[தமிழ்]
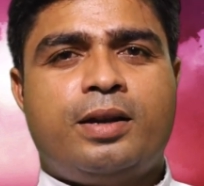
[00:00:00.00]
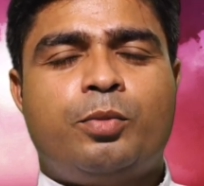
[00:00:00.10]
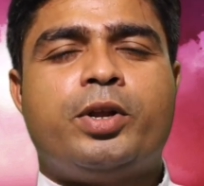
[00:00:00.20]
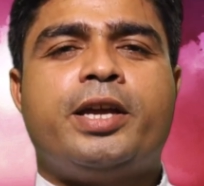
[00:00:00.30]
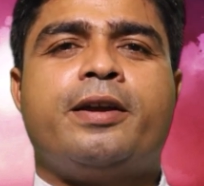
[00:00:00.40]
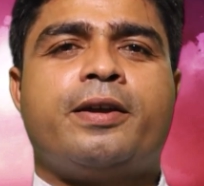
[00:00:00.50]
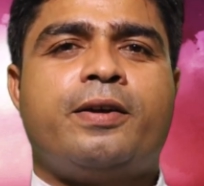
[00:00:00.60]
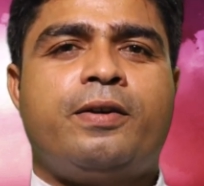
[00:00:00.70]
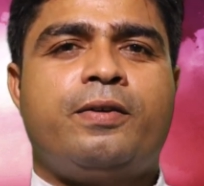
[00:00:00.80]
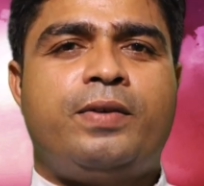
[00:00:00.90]
நம்முடைய
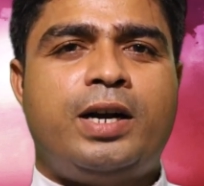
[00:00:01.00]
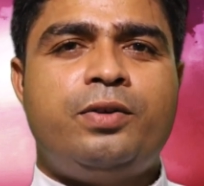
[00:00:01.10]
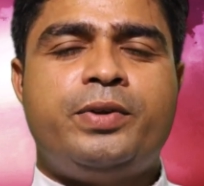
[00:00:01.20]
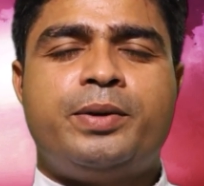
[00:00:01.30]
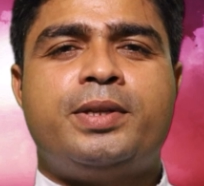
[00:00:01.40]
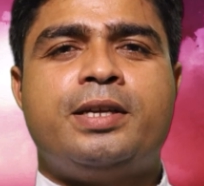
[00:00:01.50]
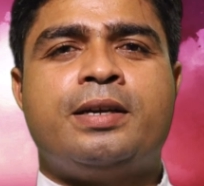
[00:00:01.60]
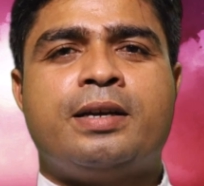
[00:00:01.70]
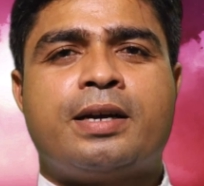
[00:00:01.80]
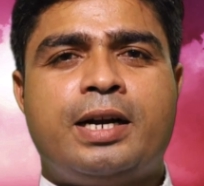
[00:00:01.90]
வாழ்வு என்பது
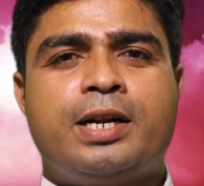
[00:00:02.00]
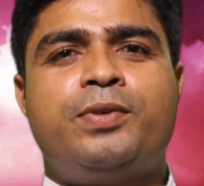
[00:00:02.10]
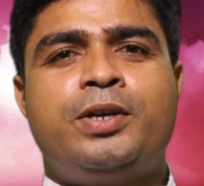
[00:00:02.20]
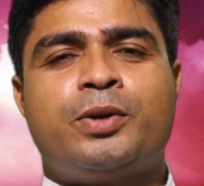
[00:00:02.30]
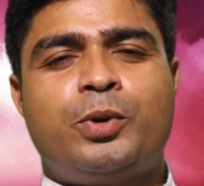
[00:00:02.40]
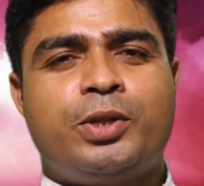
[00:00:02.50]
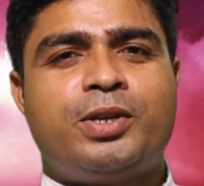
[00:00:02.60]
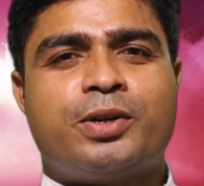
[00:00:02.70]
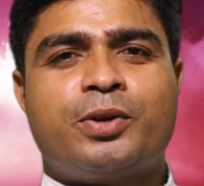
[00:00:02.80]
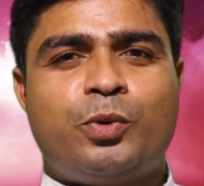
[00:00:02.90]
கடவுள்
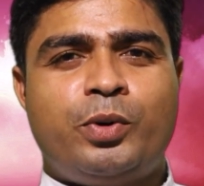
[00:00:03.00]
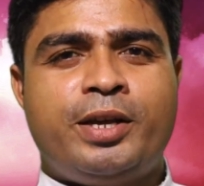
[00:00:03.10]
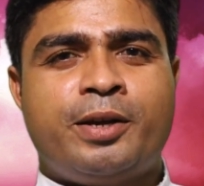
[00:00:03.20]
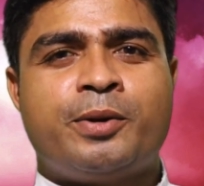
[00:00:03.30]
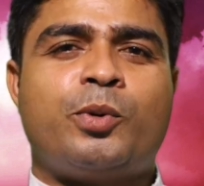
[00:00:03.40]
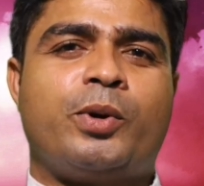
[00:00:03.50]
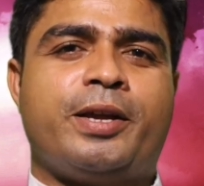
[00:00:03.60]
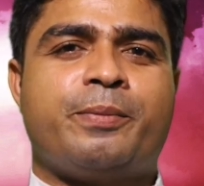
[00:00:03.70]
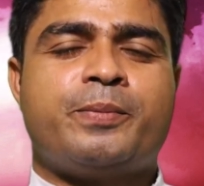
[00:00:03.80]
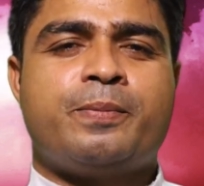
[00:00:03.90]
கொடுத்திருக்கக்கூடிய
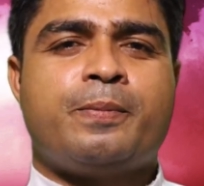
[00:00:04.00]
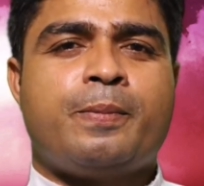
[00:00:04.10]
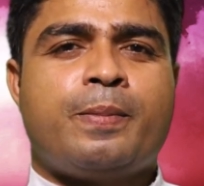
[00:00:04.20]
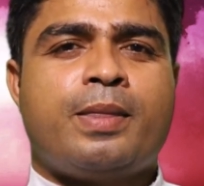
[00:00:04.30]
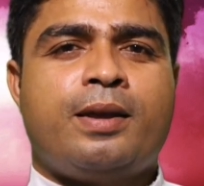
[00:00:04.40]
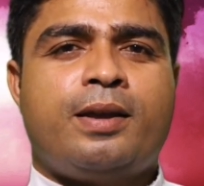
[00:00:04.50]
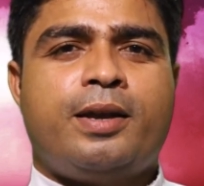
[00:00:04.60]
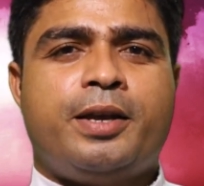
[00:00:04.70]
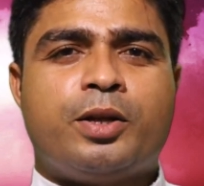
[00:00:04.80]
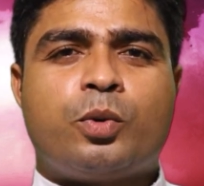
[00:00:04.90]
கொடை
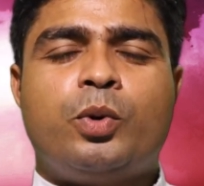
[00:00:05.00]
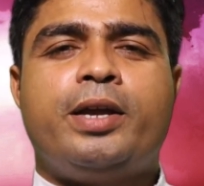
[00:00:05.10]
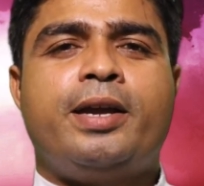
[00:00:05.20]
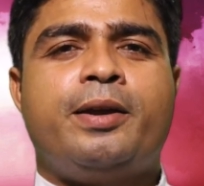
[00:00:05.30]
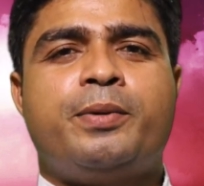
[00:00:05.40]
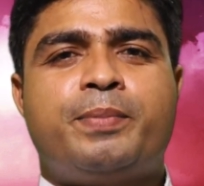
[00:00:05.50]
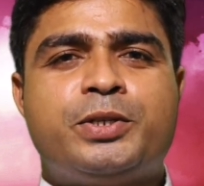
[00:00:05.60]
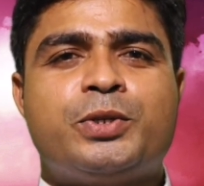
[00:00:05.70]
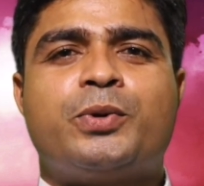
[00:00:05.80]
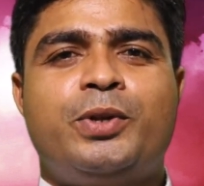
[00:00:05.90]
இந்த கொடையை
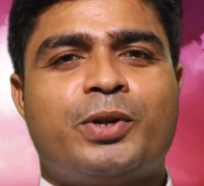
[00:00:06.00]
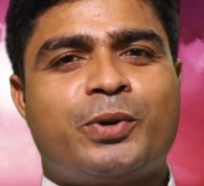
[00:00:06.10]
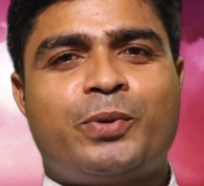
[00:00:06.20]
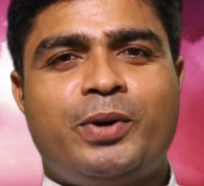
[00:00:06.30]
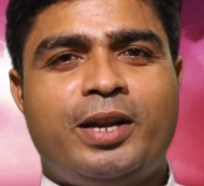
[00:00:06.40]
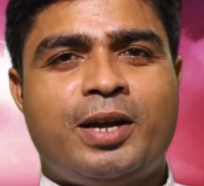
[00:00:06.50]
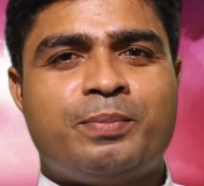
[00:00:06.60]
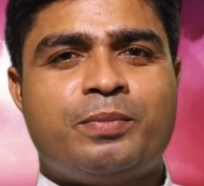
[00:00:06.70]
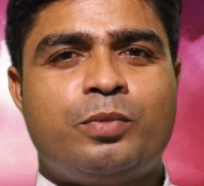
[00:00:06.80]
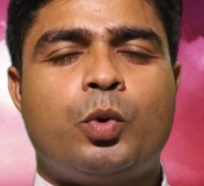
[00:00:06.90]
பெற்றுக்கொண்டிருக்கக்கூடிய
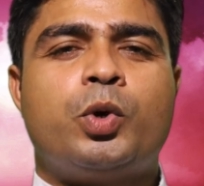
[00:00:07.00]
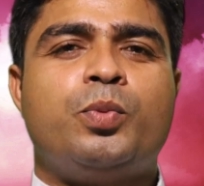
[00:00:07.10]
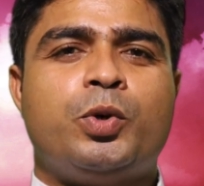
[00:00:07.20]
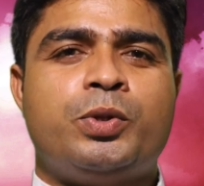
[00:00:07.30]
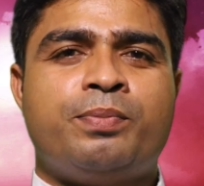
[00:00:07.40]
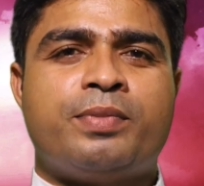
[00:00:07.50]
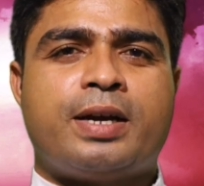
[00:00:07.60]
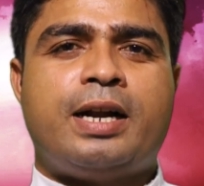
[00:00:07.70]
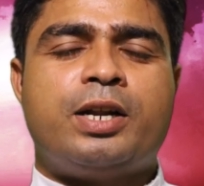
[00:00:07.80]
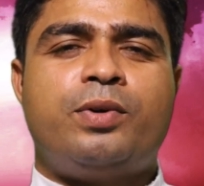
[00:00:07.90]
நாம் ஒருபோதும்
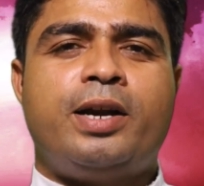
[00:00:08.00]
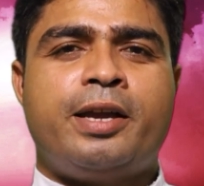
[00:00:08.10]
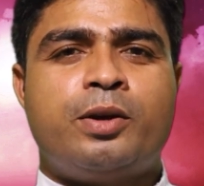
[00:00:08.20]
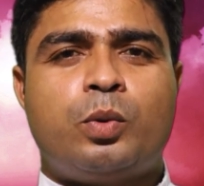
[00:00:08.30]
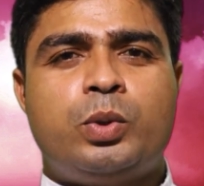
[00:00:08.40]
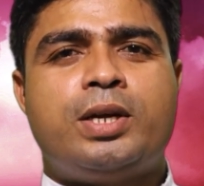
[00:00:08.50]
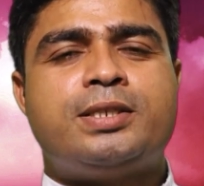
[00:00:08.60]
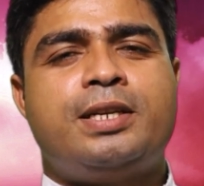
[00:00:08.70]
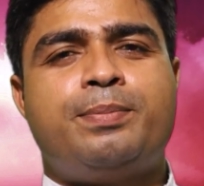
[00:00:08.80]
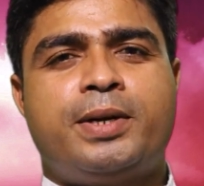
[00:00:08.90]
கடவுளை
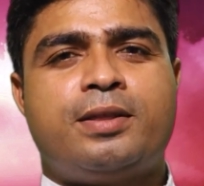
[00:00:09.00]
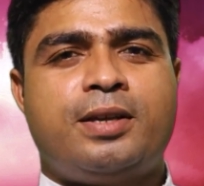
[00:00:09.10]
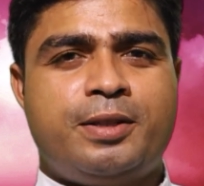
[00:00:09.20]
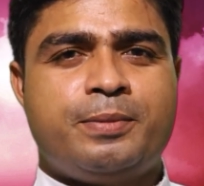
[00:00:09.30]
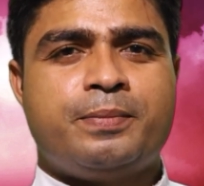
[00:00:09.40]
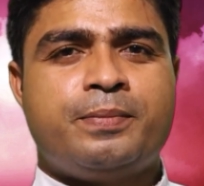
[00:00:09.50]
உதாசீனப்படுத்தாது